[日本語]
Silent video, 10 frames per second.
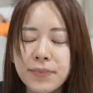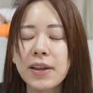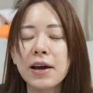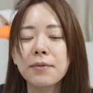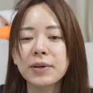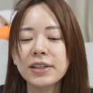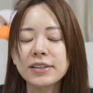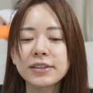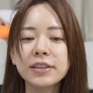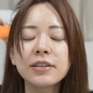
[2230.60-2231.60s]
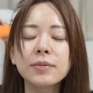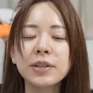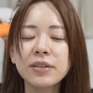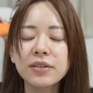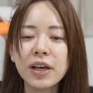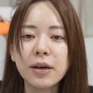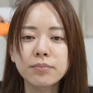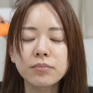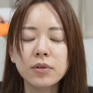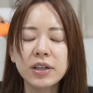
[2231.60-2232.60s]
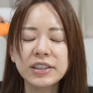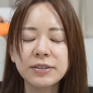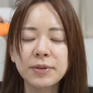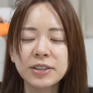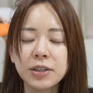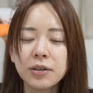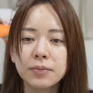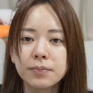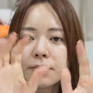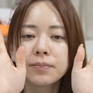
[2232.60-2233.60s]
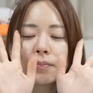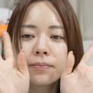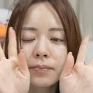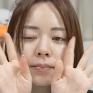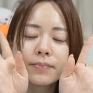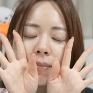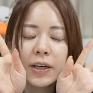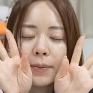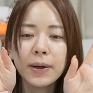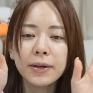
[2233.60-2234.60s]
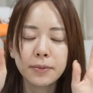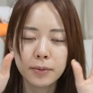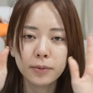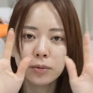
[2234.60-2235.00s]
ではまた次のビデオでお会いしましょうバイバイ